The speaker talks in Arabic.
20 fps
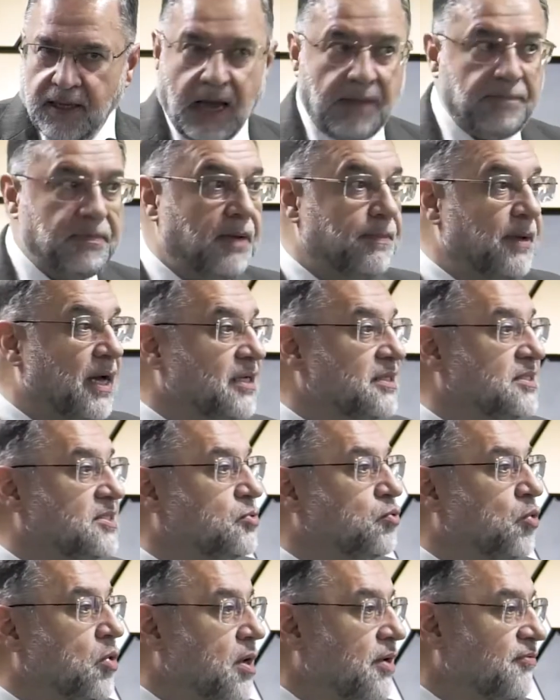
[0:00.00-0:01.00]
اما باقي
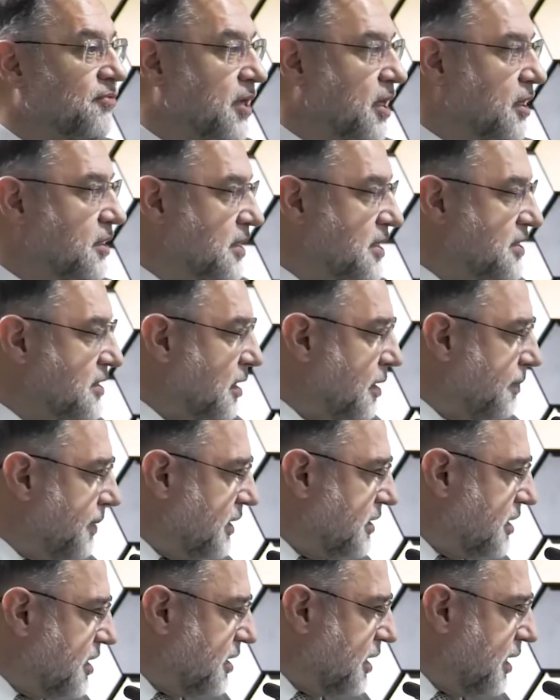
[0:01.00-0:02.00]
السوره فقد نزل
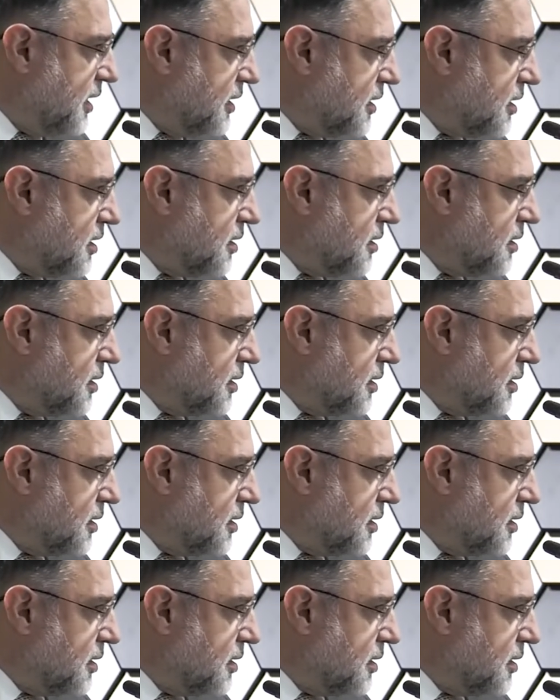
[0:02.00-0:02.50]
بعد ذلك